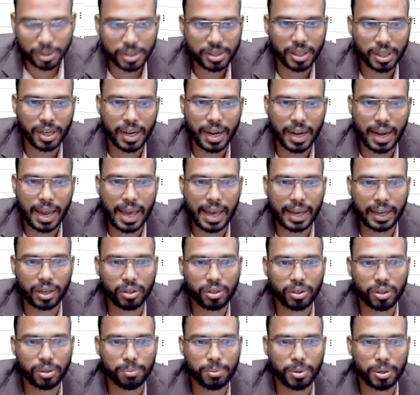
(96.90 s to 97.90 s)
সালের
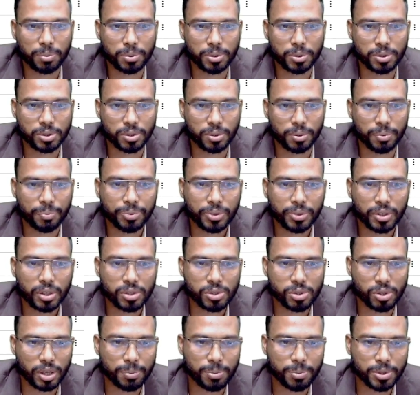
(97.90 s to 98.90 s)
এগারো নম্বর প্রশ্ন
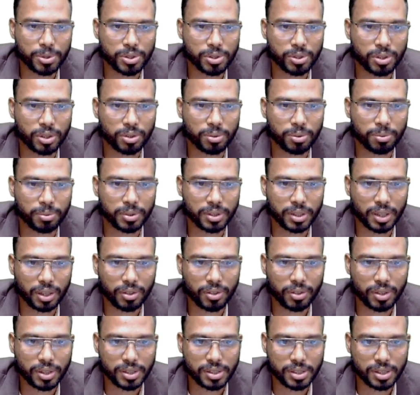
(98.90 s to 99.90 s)
সো এই প্রশ্নটা তোমার থাকো
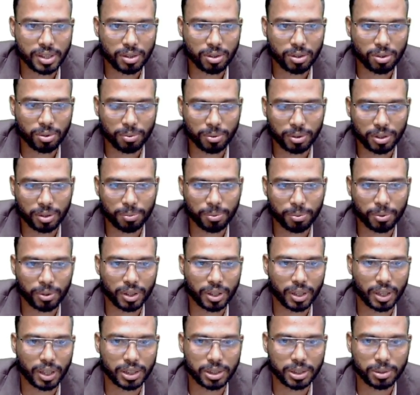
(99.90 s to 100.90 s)
নিশ্চিত তোমাদের
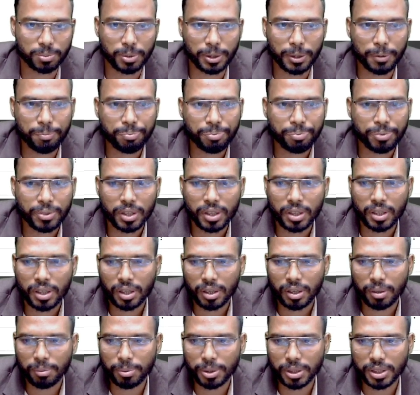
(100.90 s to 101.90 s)
পরীক্ষায় আসবে
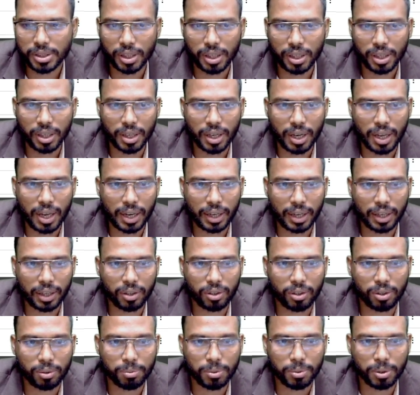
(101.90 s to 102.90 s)
বিশ সালের
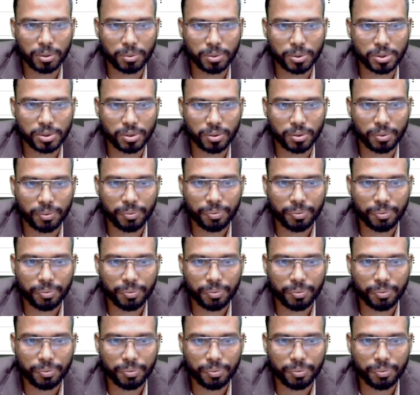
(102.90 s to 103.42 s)
এগারো নম্বর প্রশ্ন